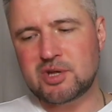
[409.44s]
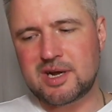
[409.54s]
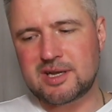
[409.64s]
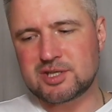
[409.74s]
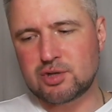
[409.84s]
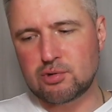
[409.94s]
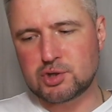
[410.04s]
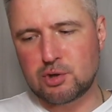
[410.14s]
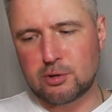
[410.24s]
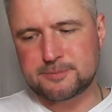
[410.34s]
нравится то,
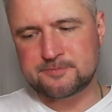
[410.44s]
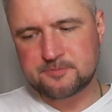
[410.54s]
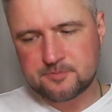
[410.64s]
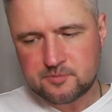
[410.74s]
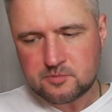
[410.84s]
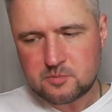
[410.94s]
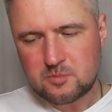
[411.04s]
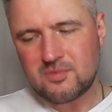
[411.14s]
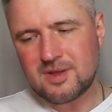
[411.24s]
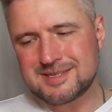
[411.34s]
что
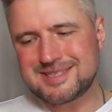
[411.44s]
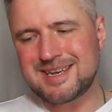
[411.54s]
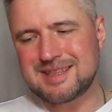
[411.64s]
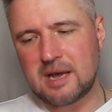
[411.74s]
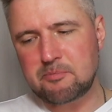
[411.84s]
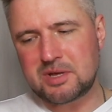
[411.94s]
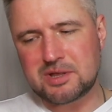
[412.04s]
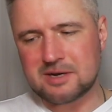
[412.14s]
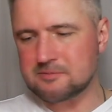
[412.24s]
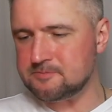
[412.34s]
сей напиток